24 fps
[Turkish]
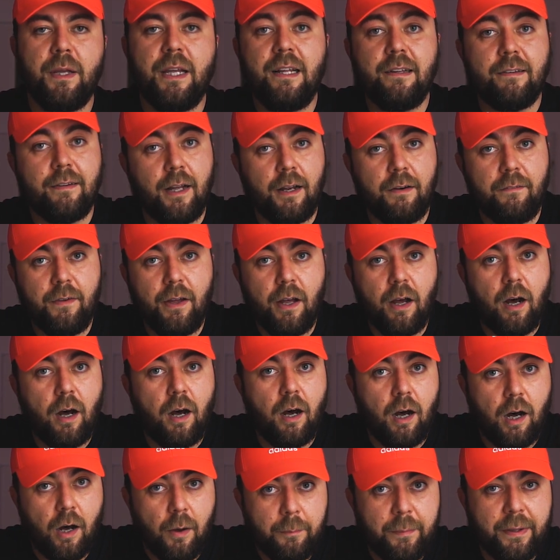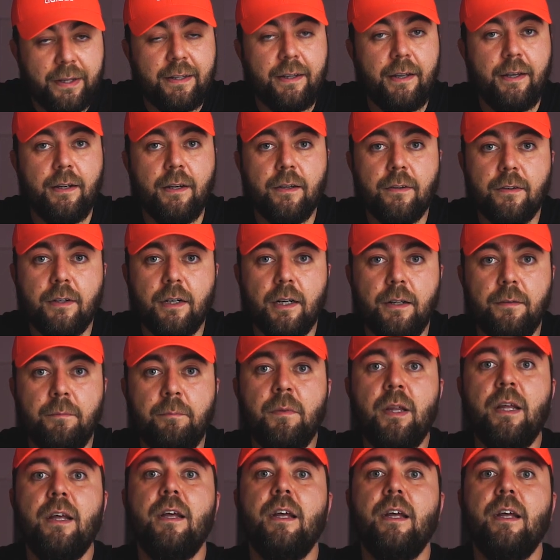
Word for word: Intel ve AMD'ye nazaran